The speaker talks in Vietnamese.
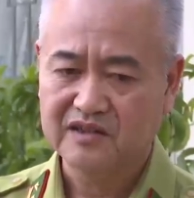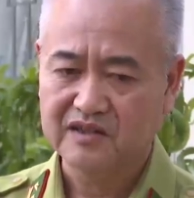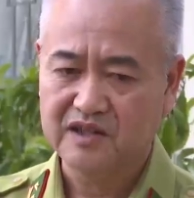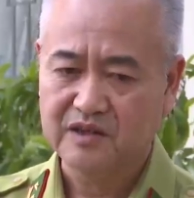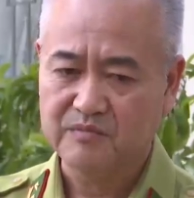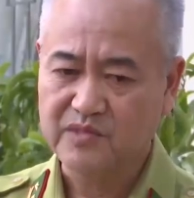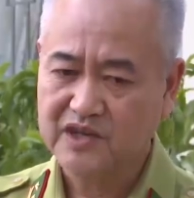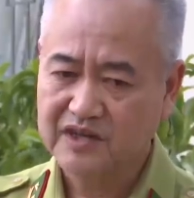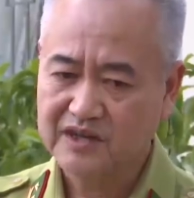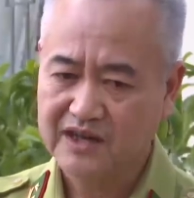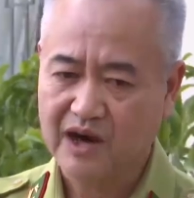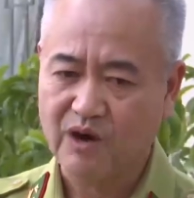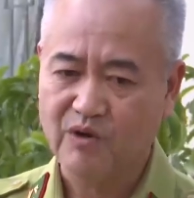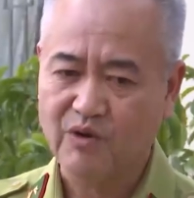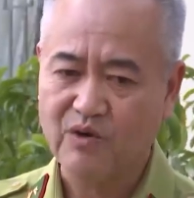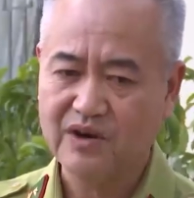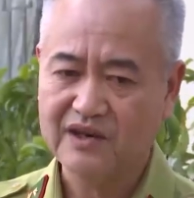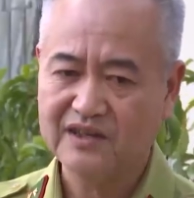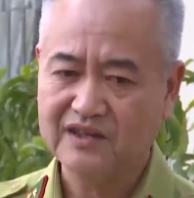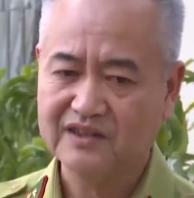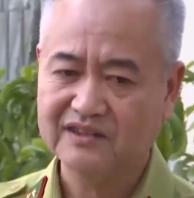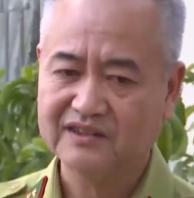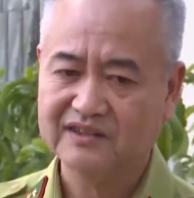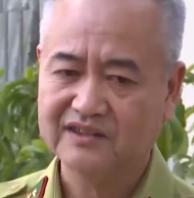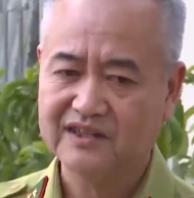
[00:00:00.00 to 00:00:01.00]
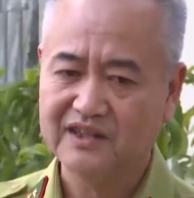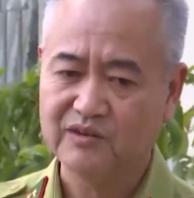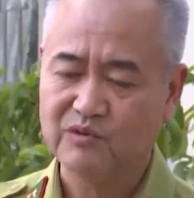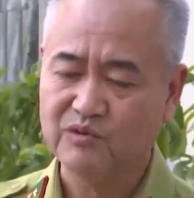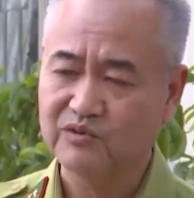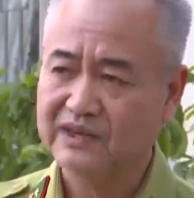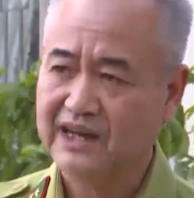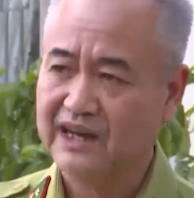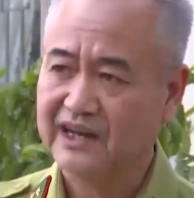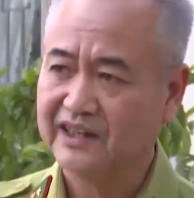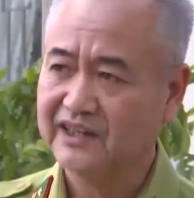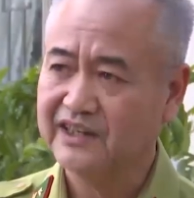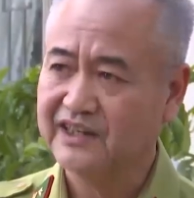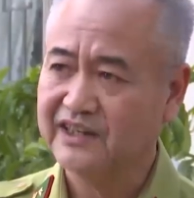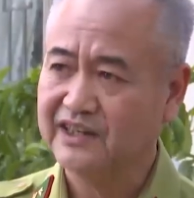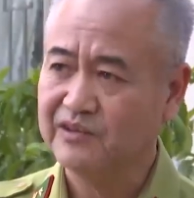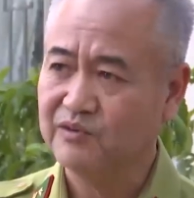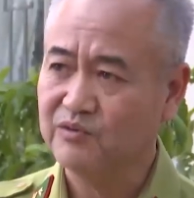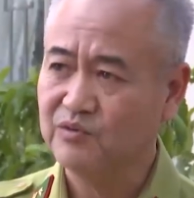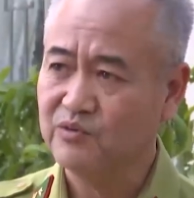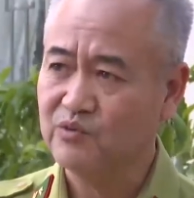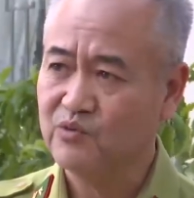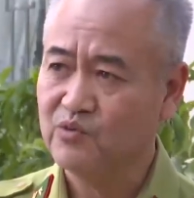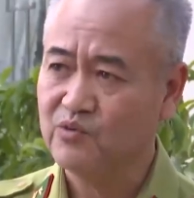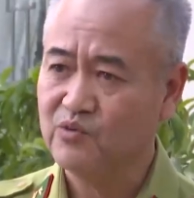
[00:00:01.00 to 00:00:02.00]
thì bước đầu á, thì cũng đạt cái
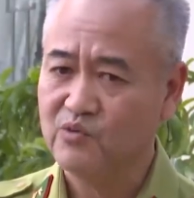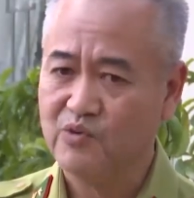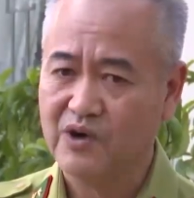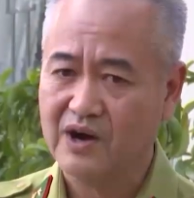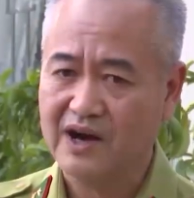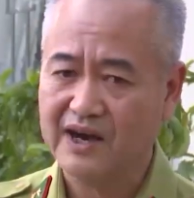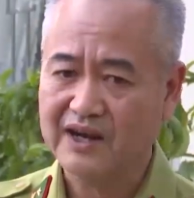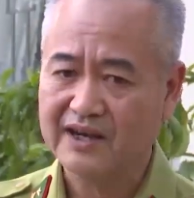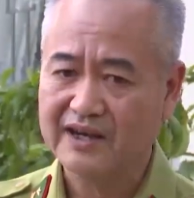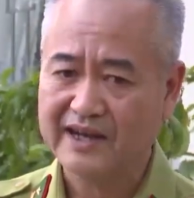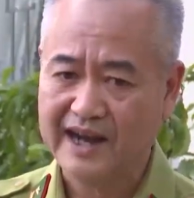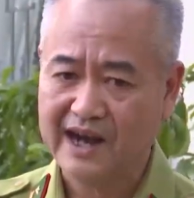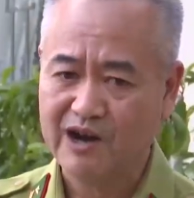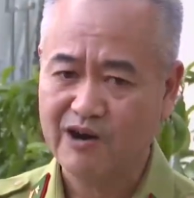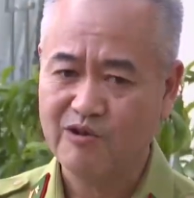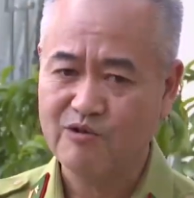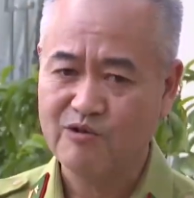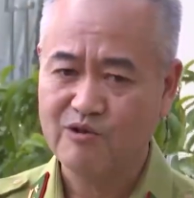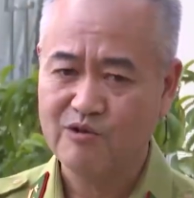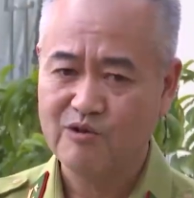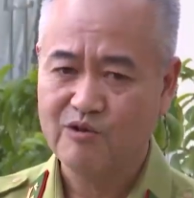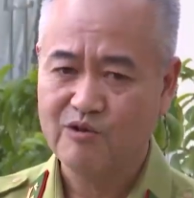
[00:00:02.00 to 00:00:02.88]
hiệu quả cao